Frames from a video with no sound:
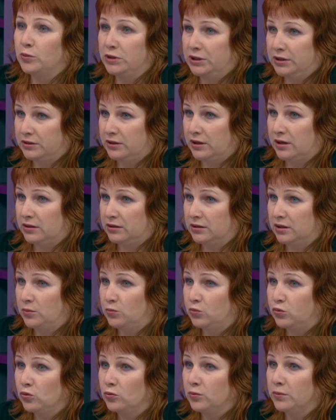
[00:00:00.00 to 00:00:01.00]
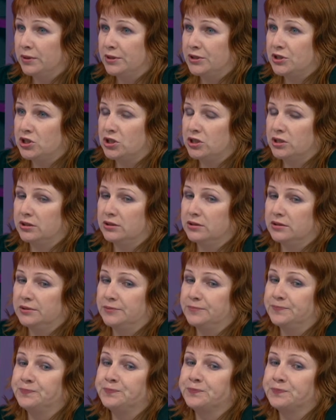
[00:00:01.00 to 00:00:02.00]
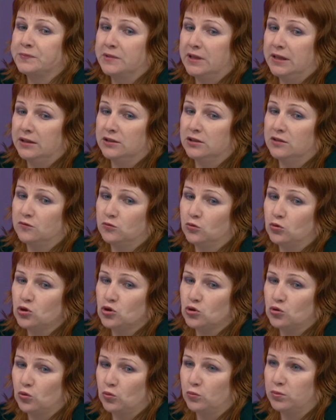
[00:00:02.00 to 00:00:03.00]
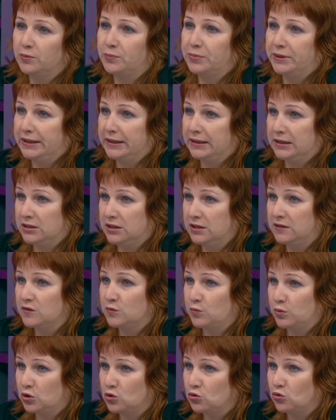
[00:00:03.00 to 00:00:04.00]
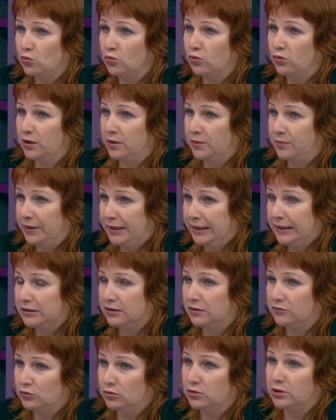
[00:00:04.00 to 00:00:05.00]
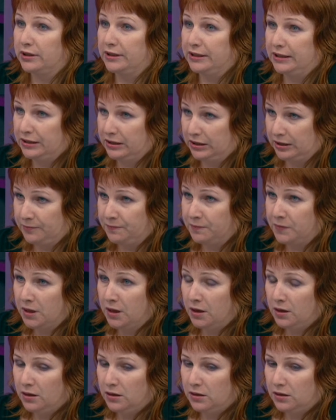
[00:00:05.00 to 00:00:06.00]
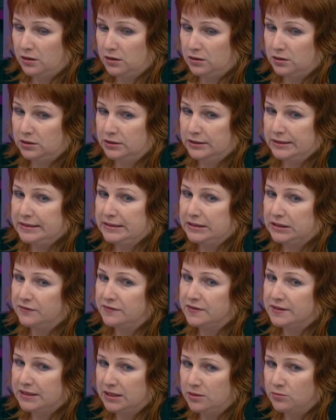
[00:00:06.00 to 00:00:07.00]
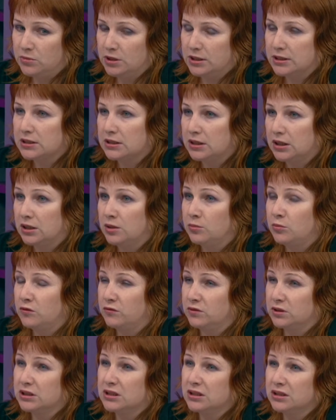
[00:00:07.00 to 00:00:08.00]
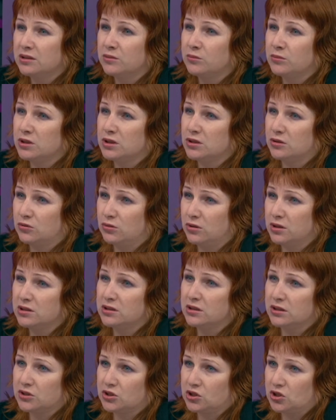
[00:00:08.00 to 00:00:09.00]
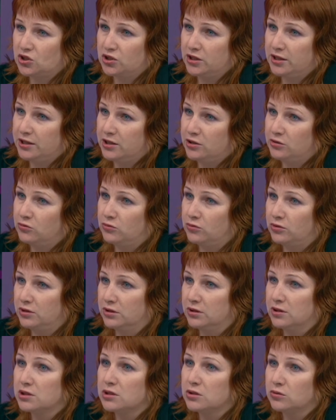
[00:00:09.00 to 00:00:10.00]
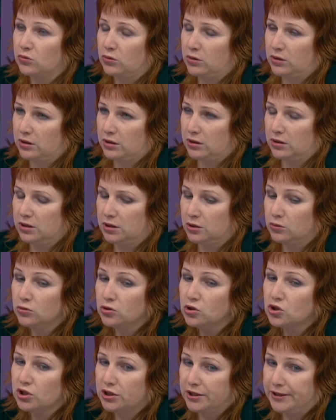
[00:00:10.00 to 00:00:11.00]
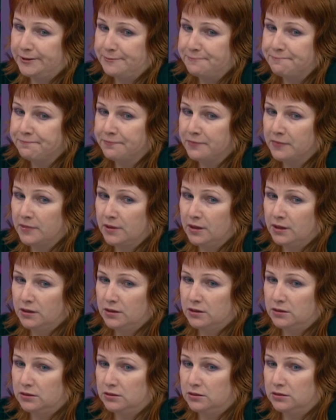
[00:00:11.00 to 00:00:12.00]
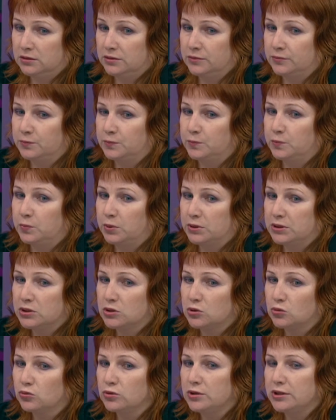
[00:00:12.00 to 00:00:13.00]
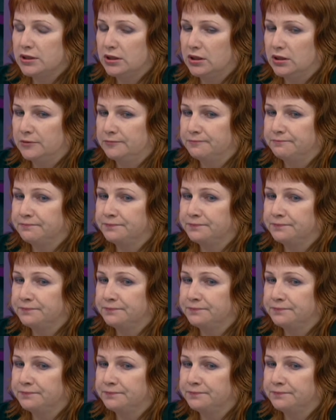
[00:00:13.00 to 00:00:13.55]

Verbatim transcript: гуманитарная помощь э, для того, чтобы прекратить вспышку полиомиелита в Украине. А, со всеми остальными вакцинами ситуация, к сожалению, не настолько хорошая. Эм, по сути,